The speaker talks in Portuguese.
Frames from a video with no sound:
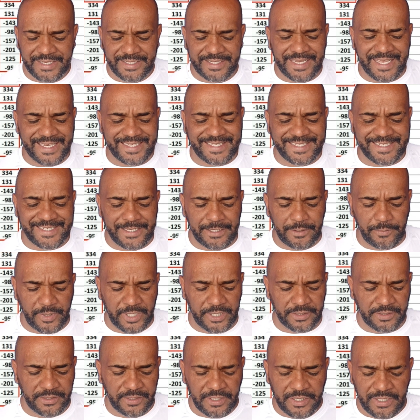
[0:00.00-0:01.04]
Na
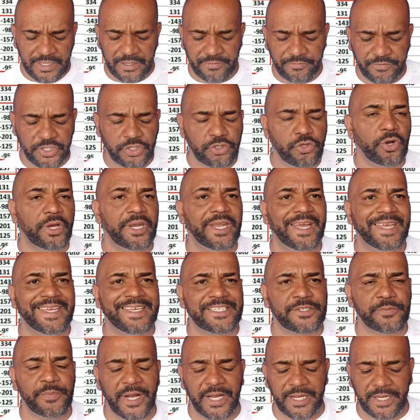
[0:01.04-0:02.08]
Sama, vitória
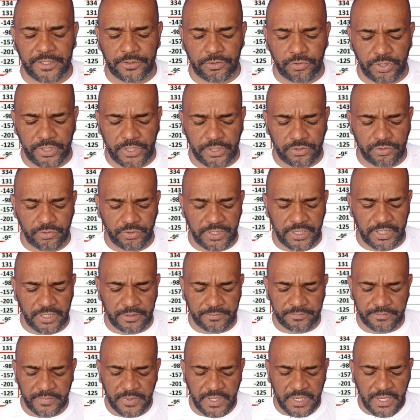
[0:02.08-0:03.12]
esmagadora do
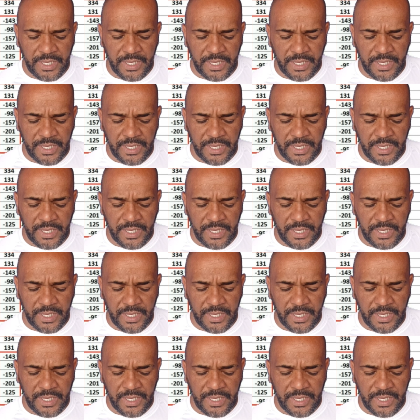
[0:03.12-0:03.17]
William.